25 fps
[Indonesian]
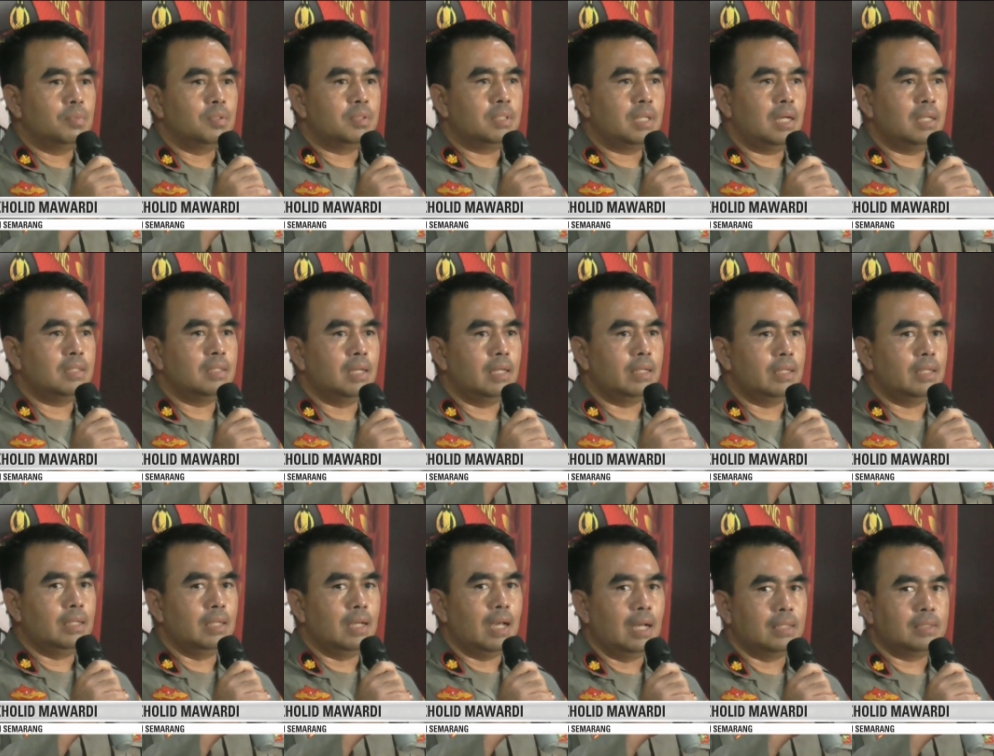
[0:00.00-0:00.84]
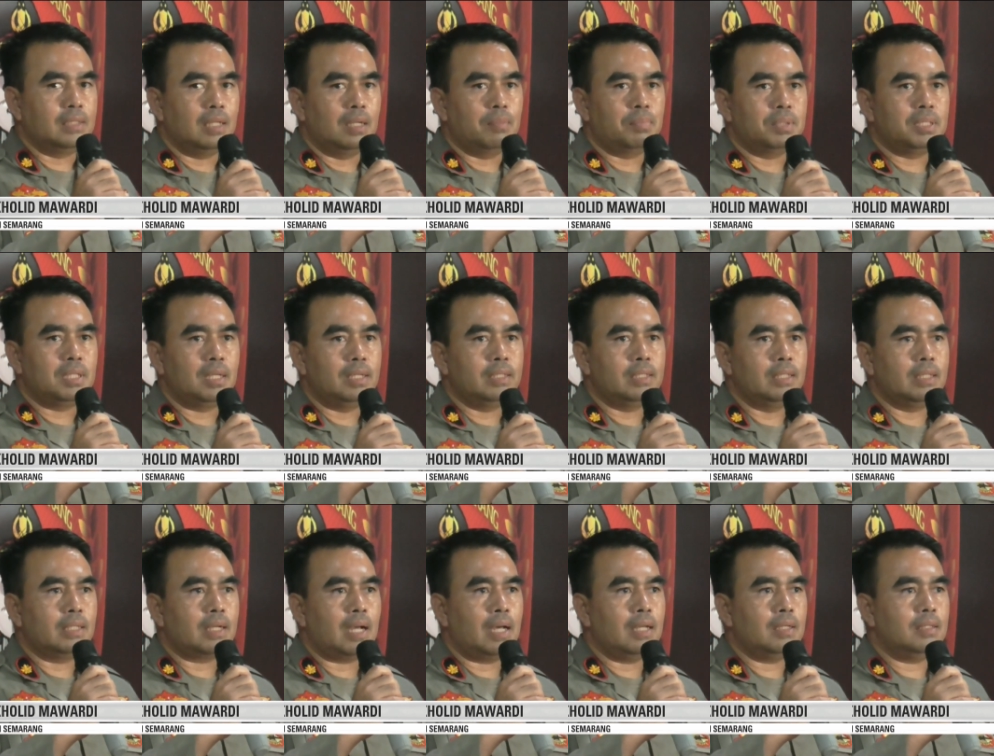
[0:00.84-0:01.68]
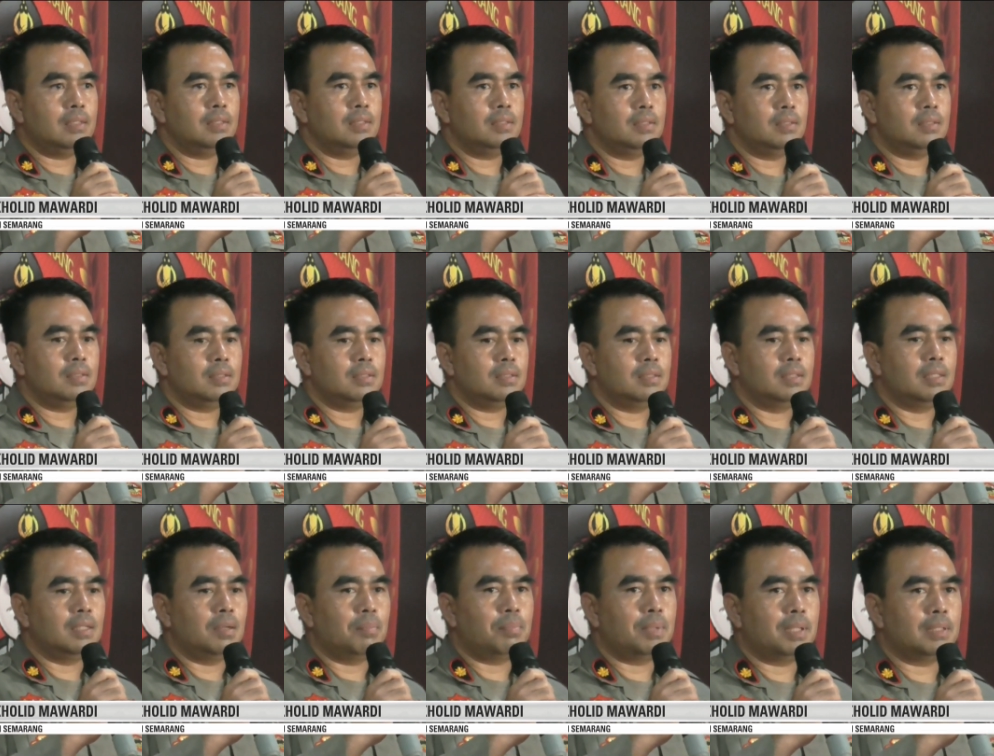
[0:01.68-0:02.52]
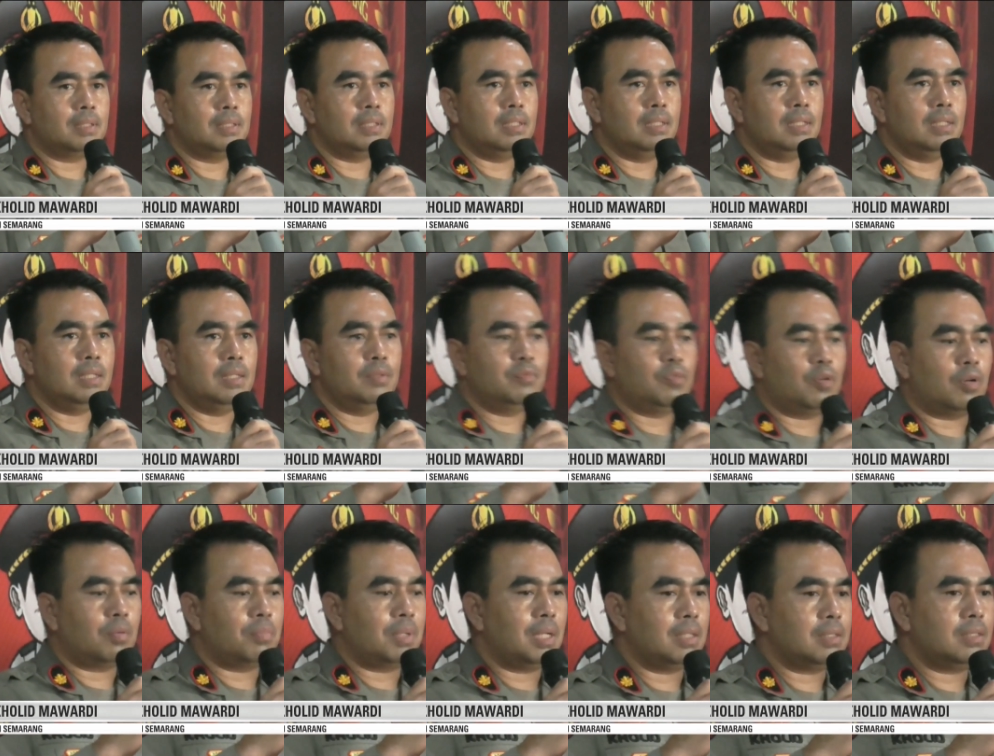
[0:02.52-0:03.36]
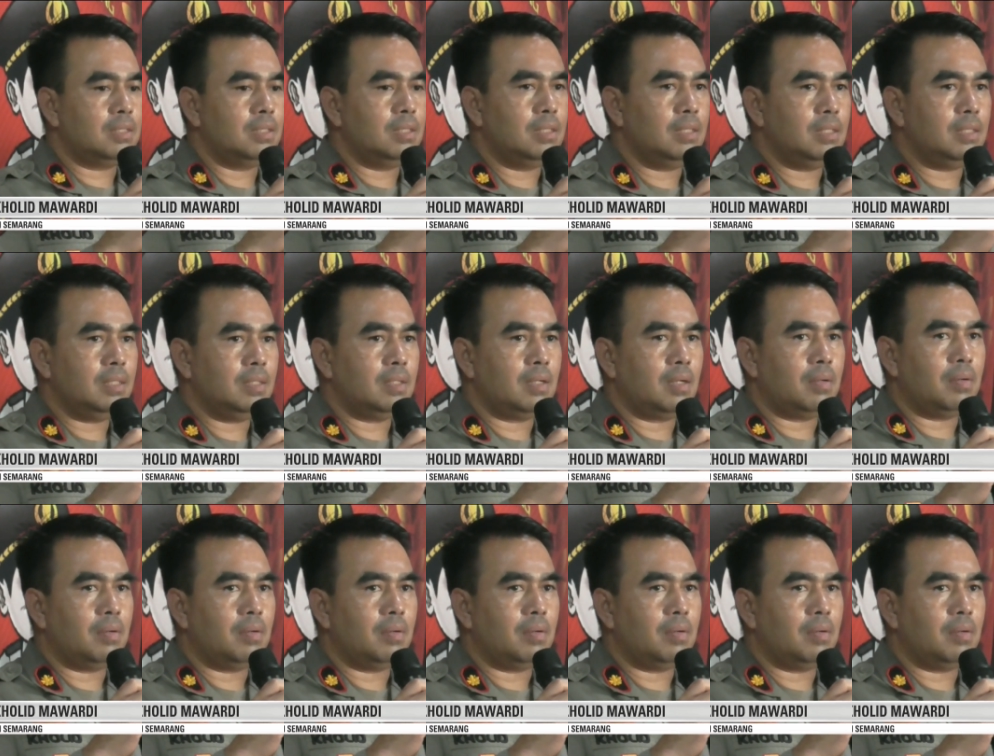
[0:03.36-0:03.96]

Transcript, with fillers: Kemudian dari hasil penyelidikan didapati informasi